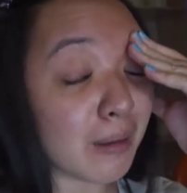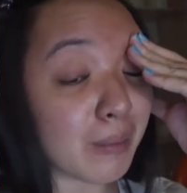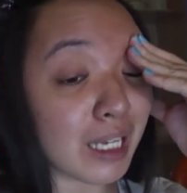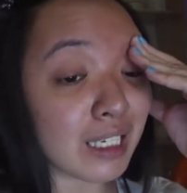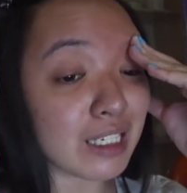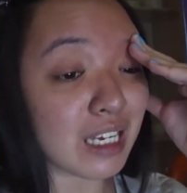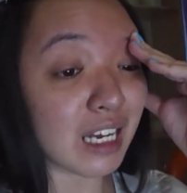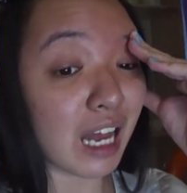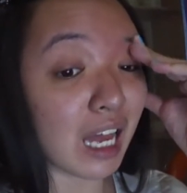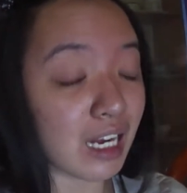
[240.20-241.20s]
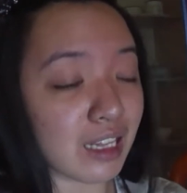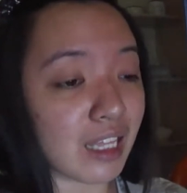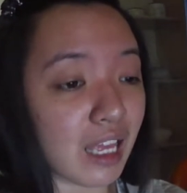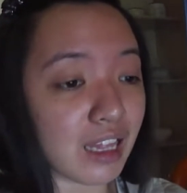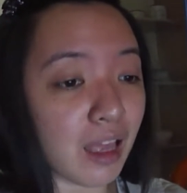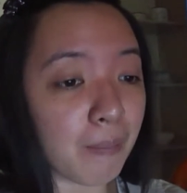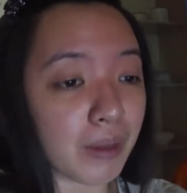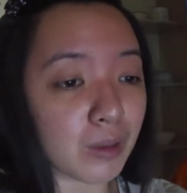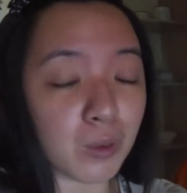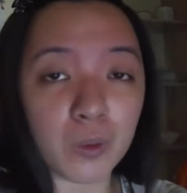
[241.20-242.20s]
Bakit kasi ang arte,
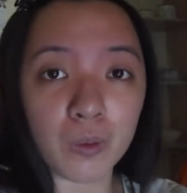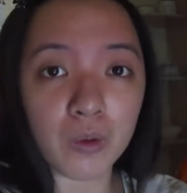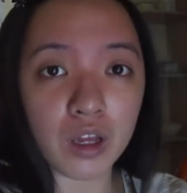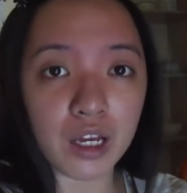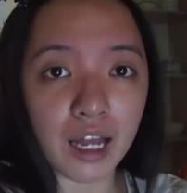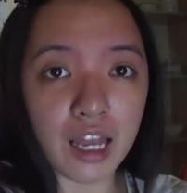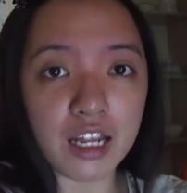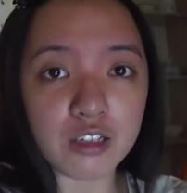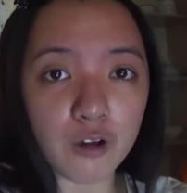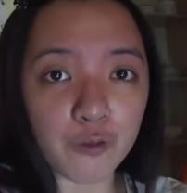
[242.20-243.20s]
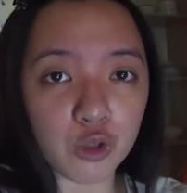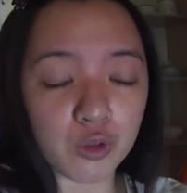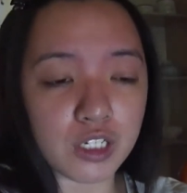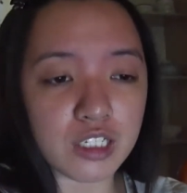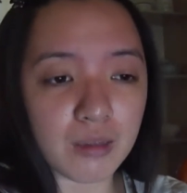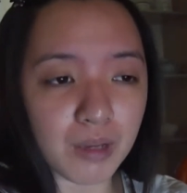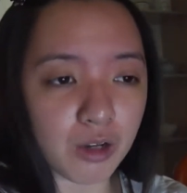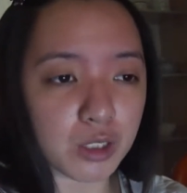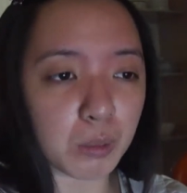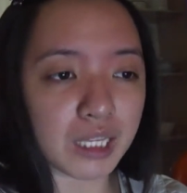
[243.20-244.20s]
dapat kung College of Tourism
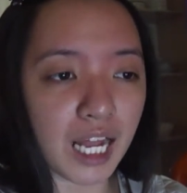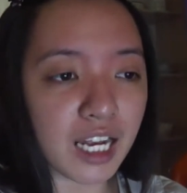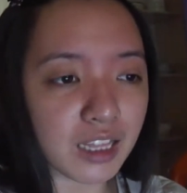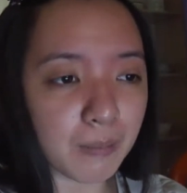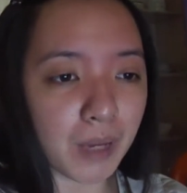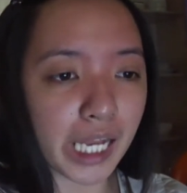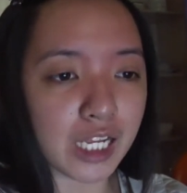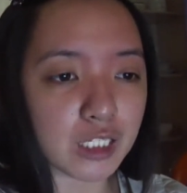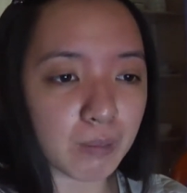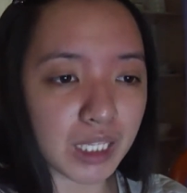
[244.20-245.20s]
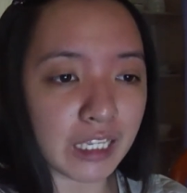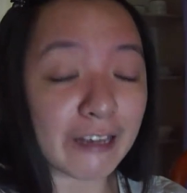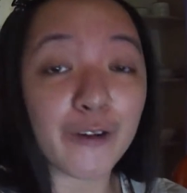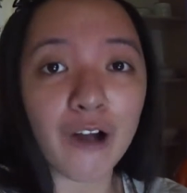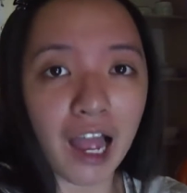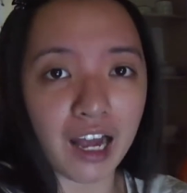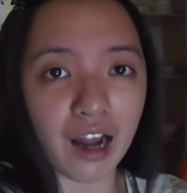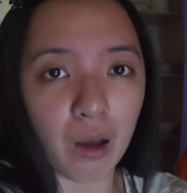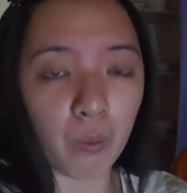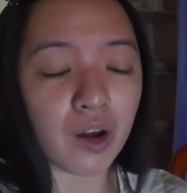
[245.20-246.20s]
and Hospitality Management ngayong
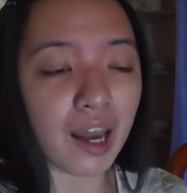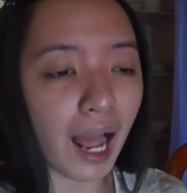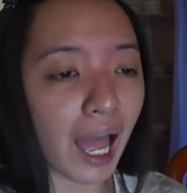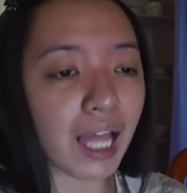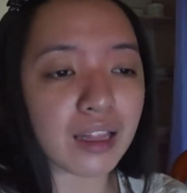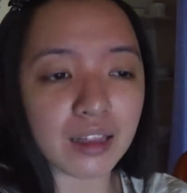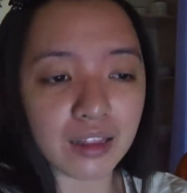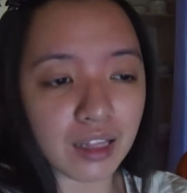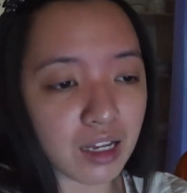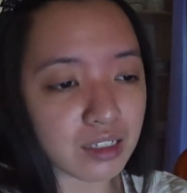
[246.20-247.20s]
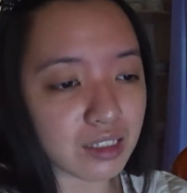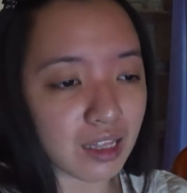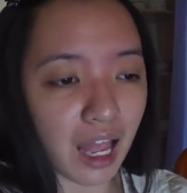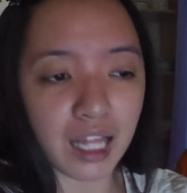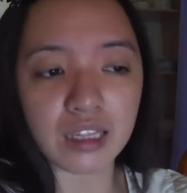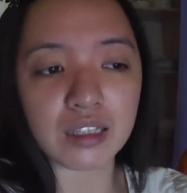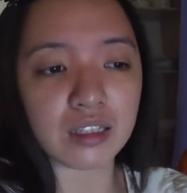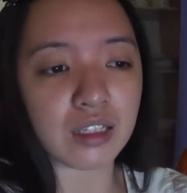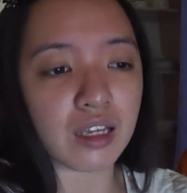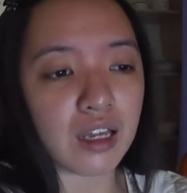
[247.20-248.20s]
araw, lahat ng slot,
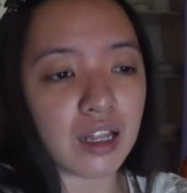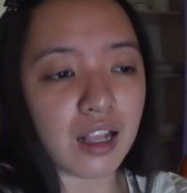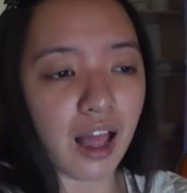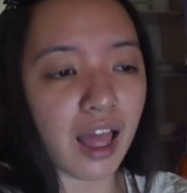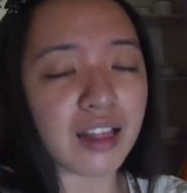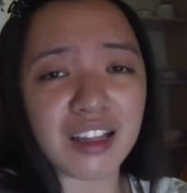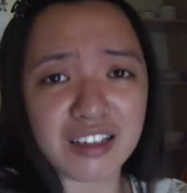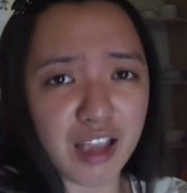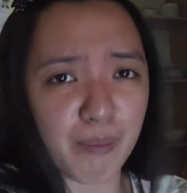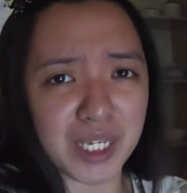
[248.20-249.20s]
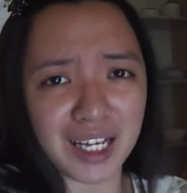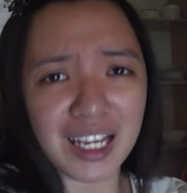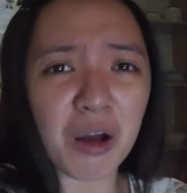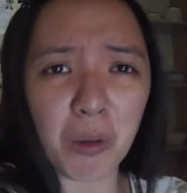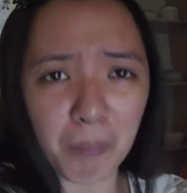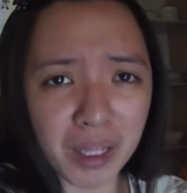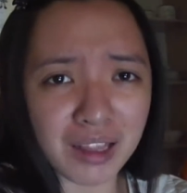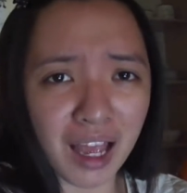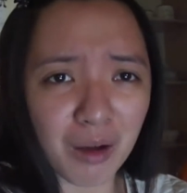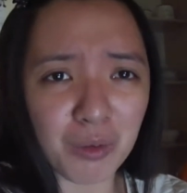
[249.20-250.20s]
lahat ng subject, i-open
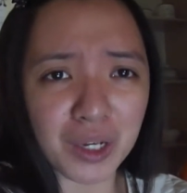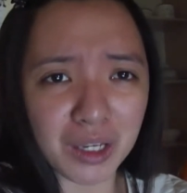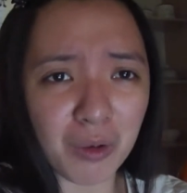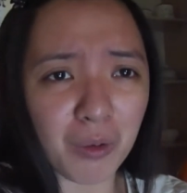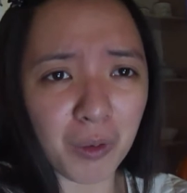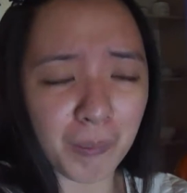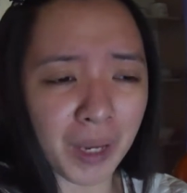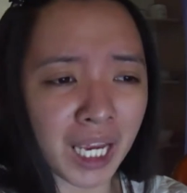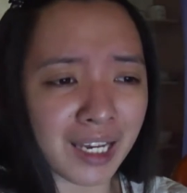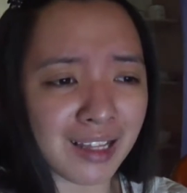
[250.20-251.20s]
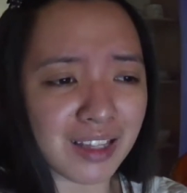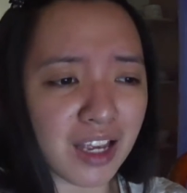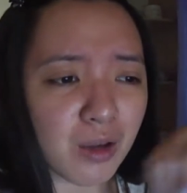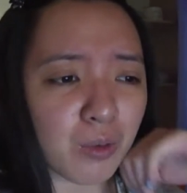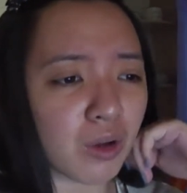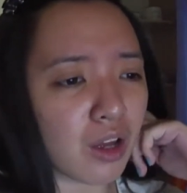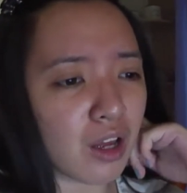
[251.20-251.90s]
na kung i-open, hindi yung